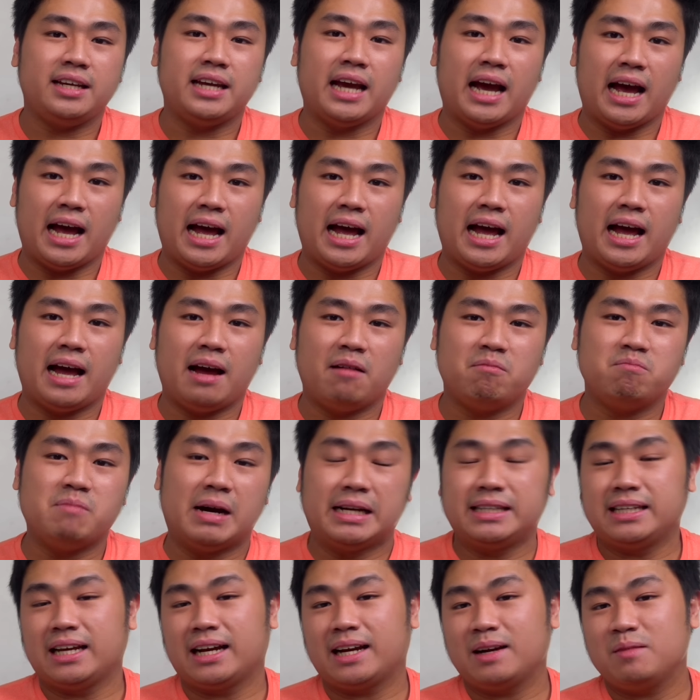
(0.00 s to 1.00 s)
ya
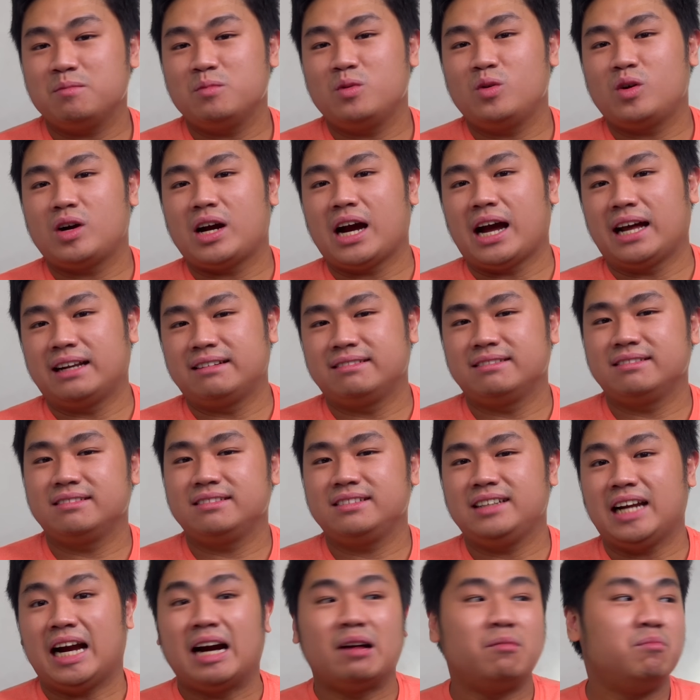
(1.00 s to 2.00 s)
banyaknya bukan
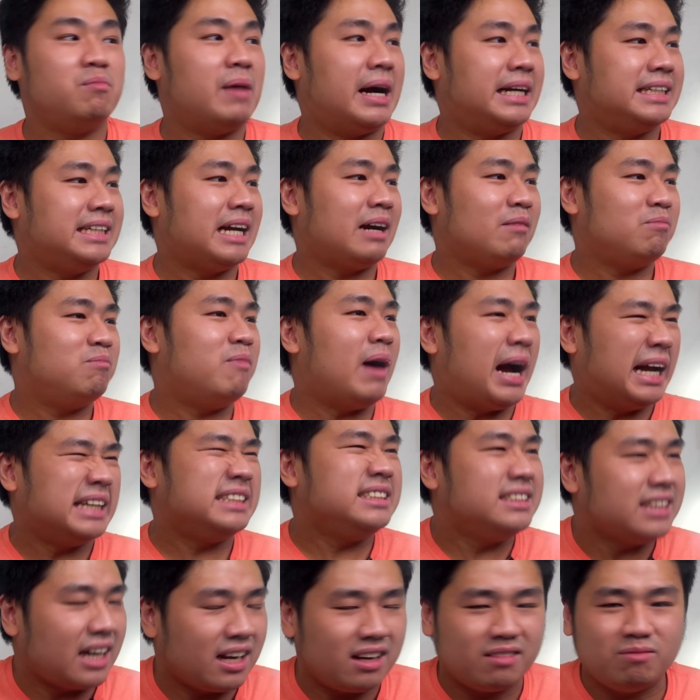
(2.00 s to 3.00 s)
yang
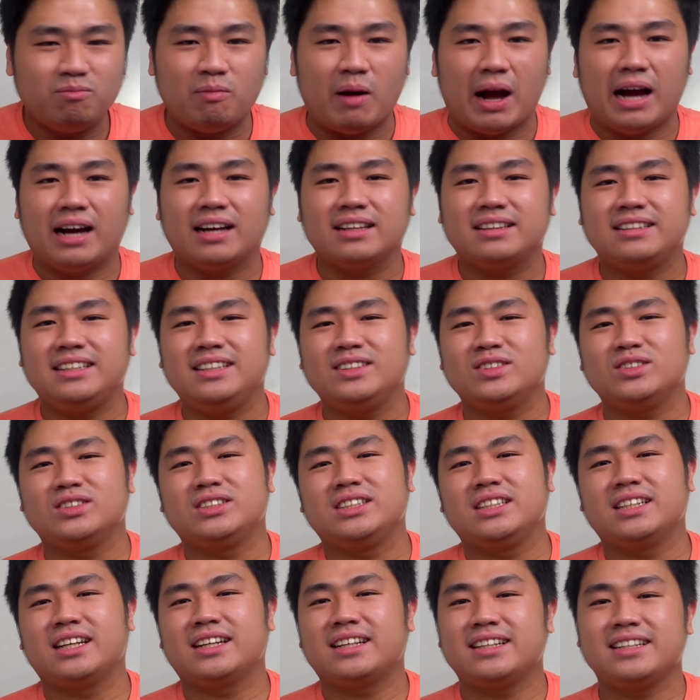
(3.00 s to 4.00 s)
banyak-banyak banget gitu
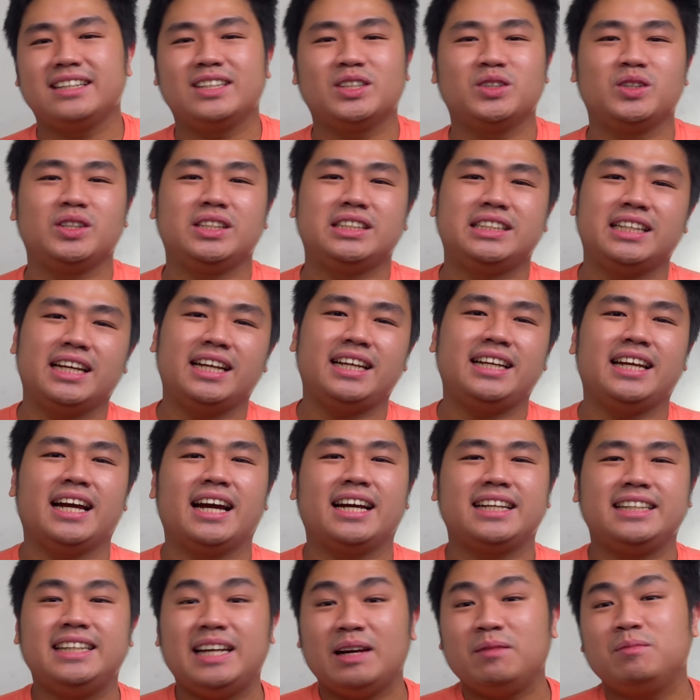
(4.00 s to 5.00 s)
sih karena di Indonesia ya
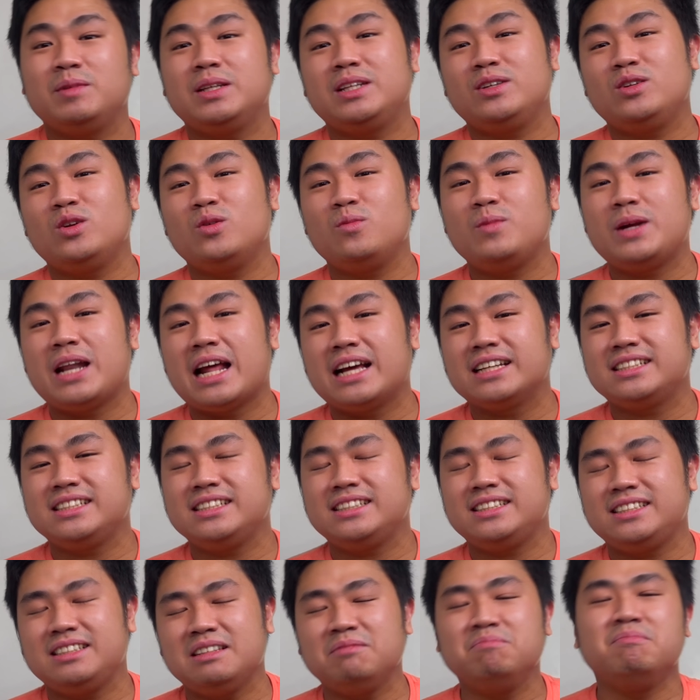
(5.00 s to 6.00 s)
gamenya dinominasi
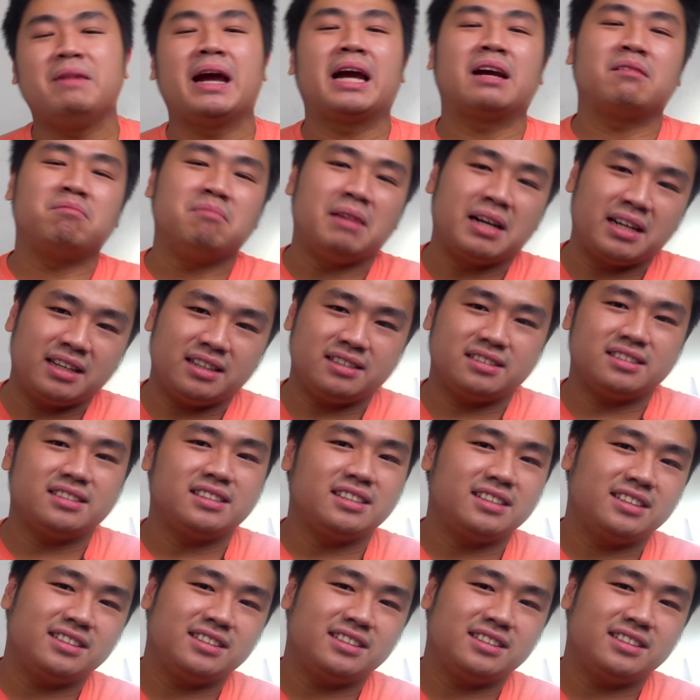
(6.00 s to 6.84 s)
si beng-beng ini